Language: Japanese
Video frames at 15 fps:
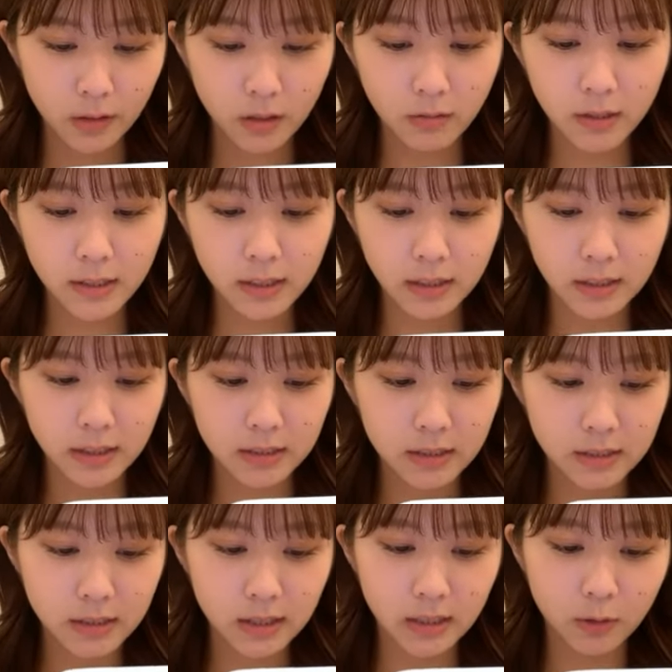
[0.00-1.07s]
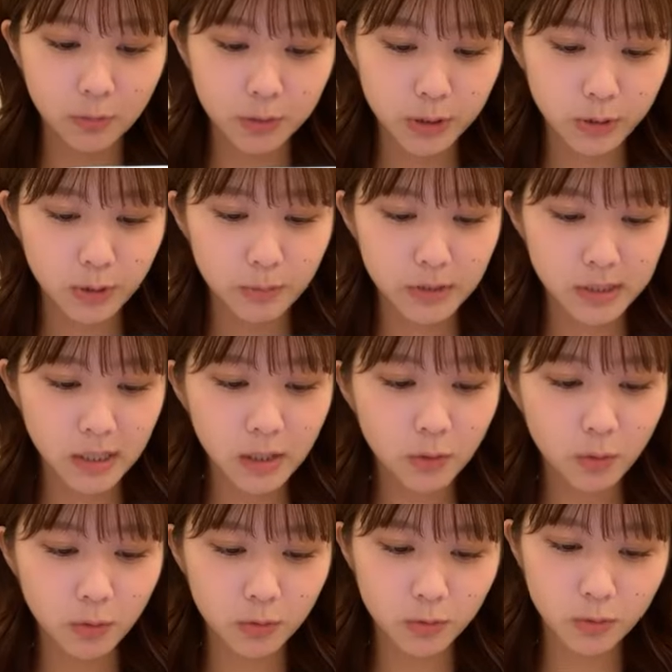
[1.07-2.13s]
可愛い優しい面白いめちゃいい
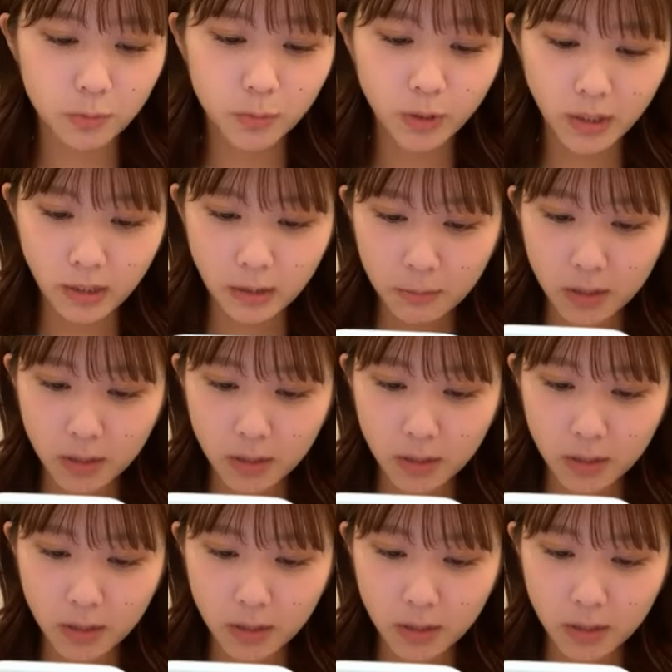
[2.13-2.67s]
子と思い